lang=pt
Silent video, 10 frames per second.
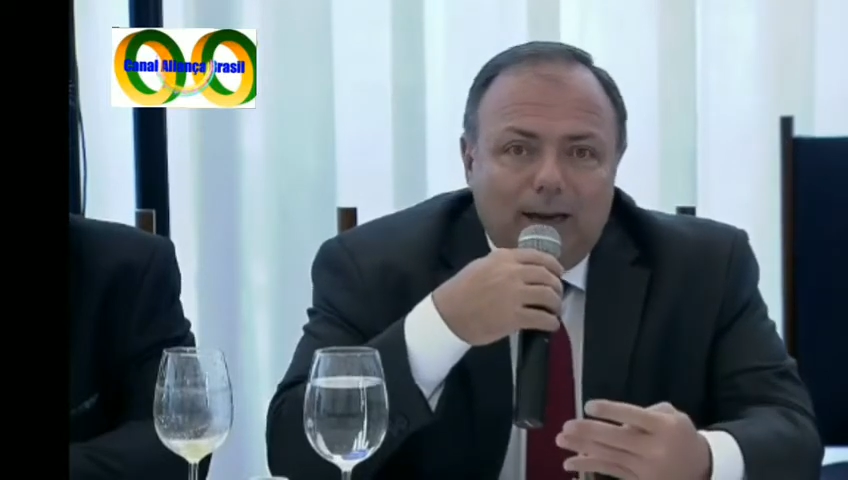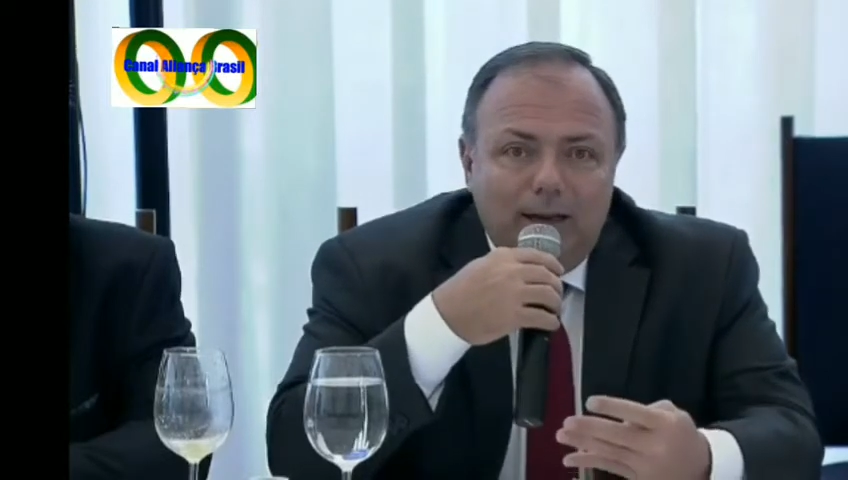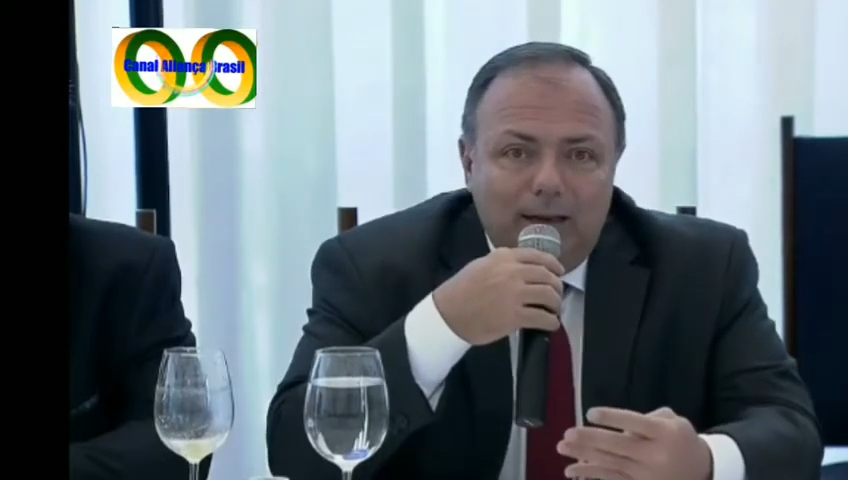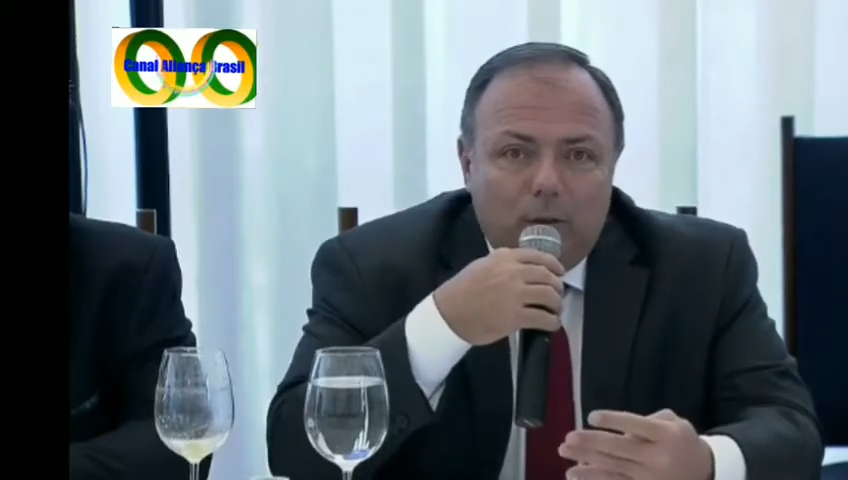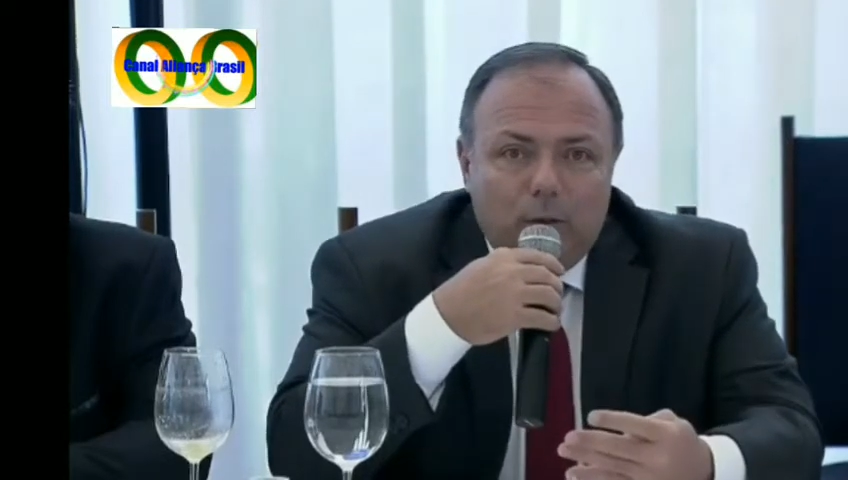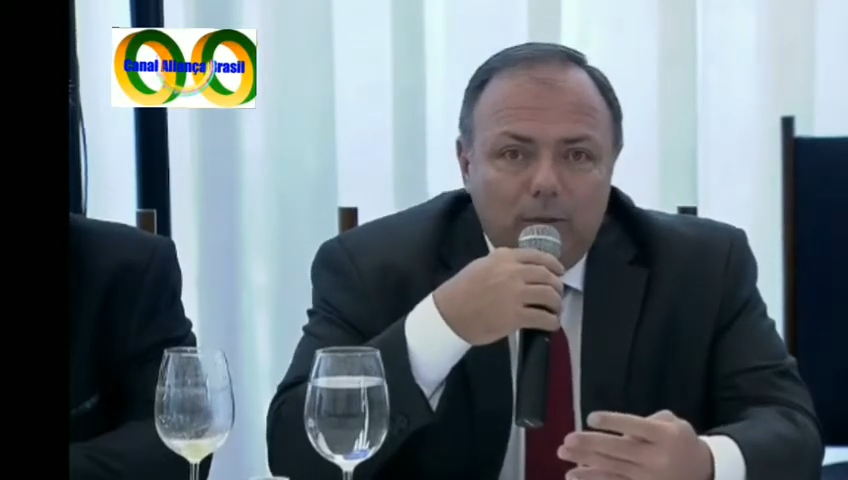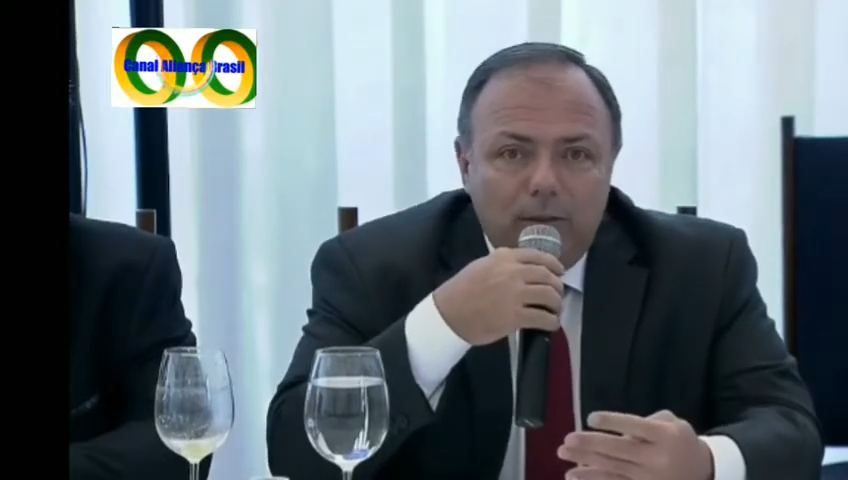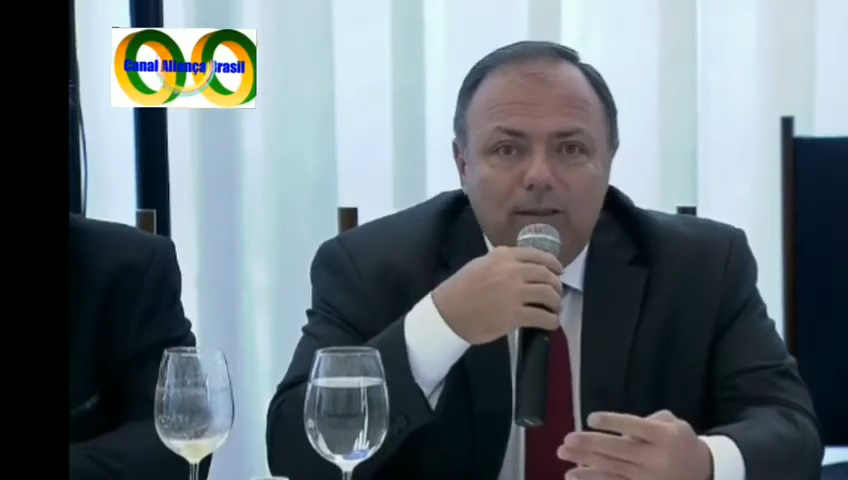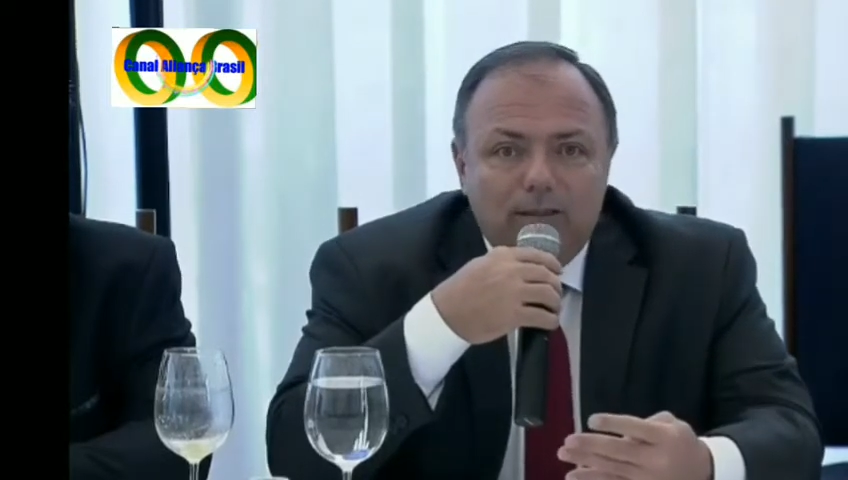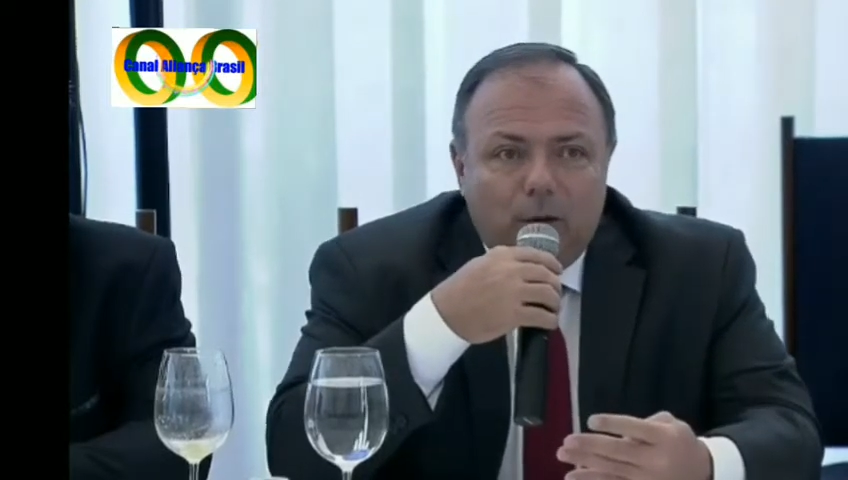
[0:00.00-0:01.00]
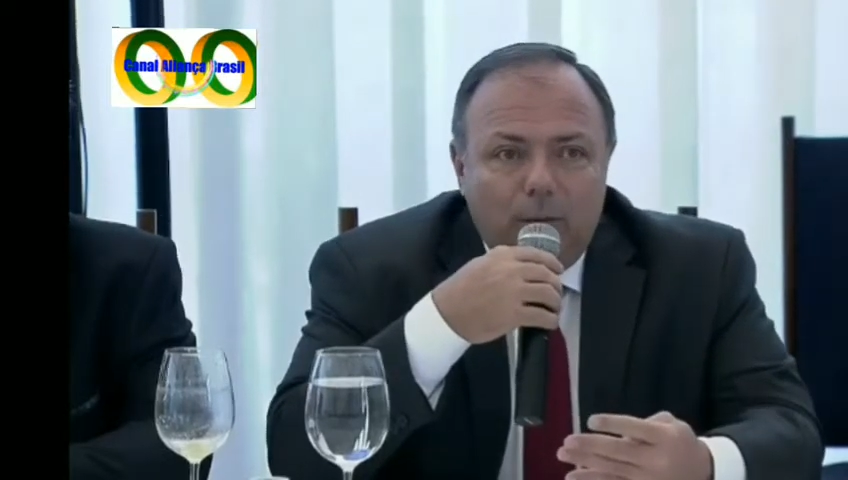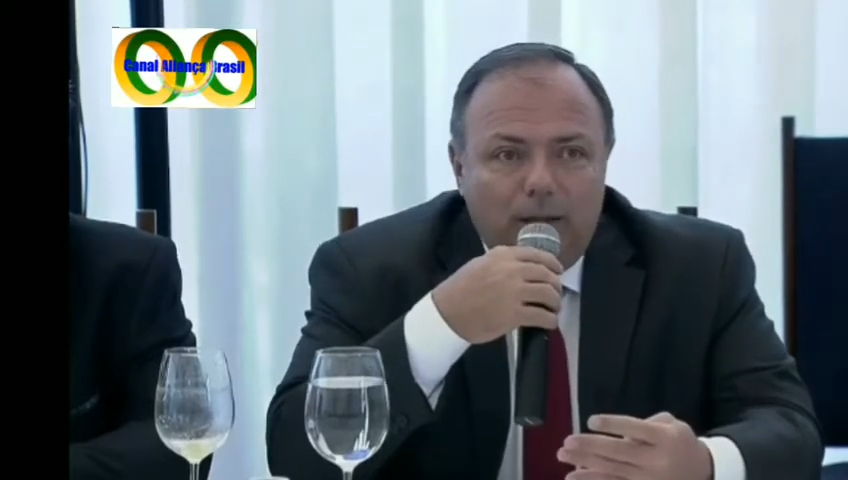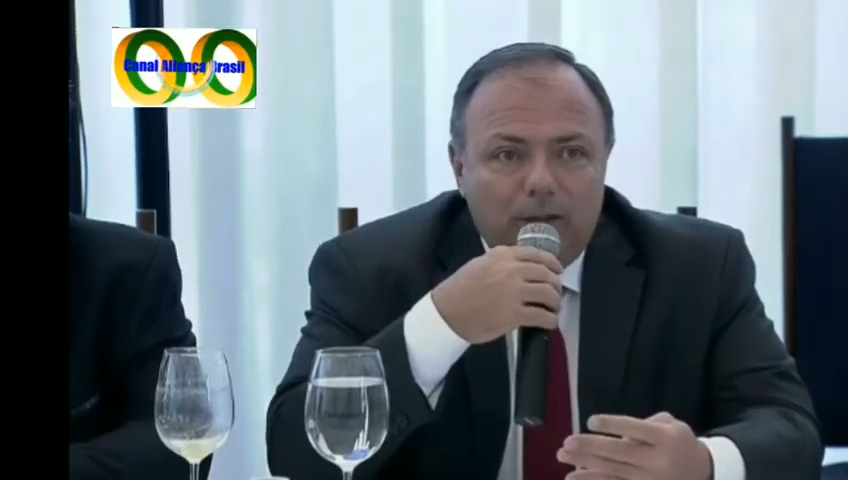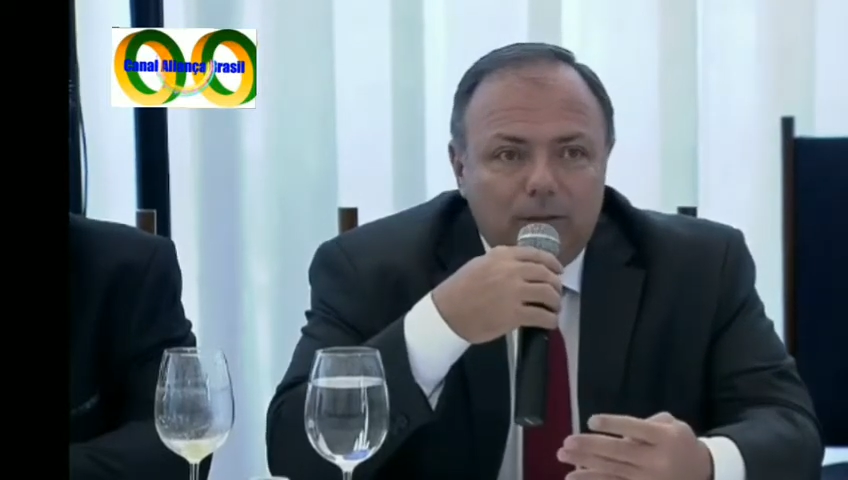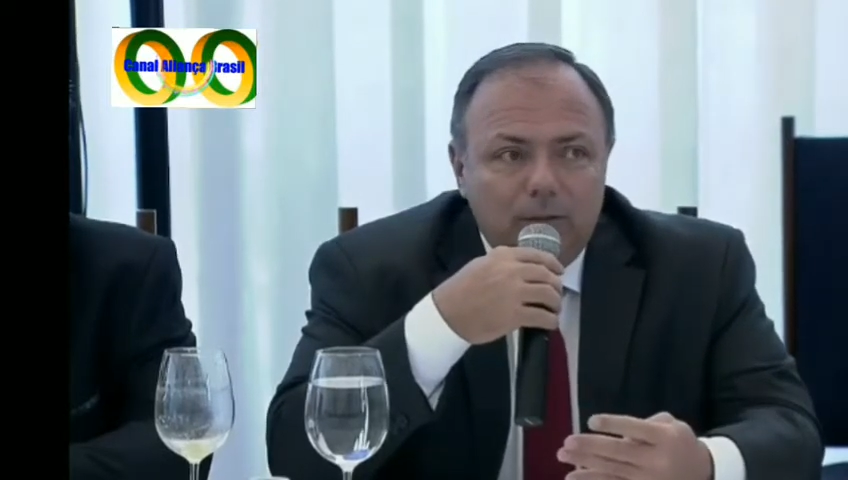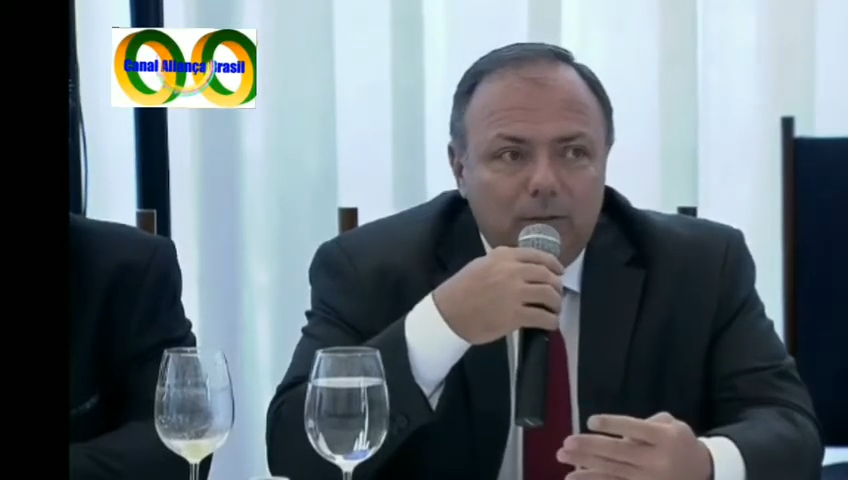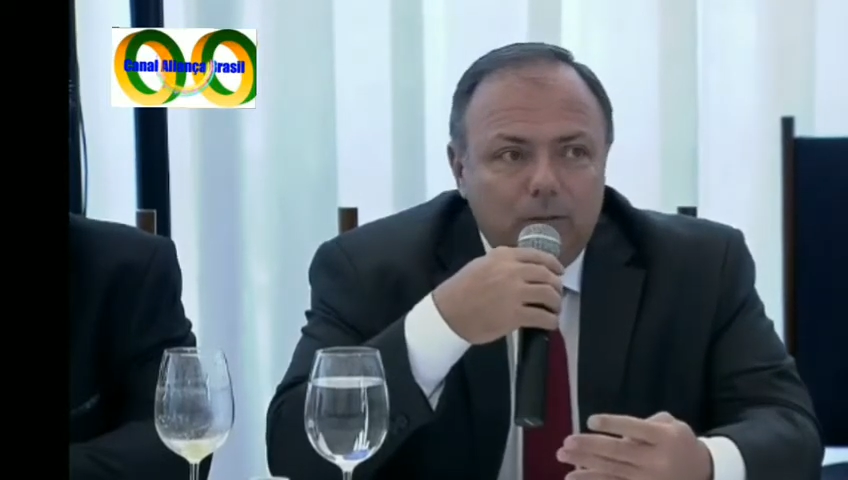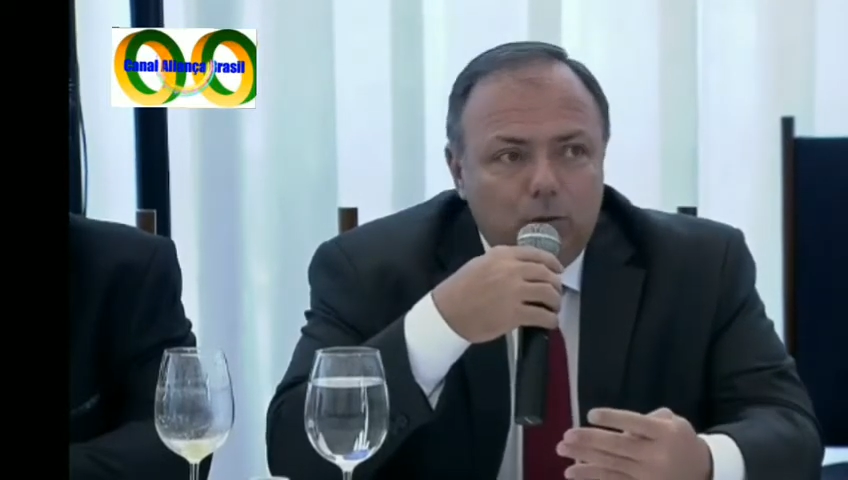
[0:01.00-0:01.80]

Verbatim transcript: clínico, inicialmente,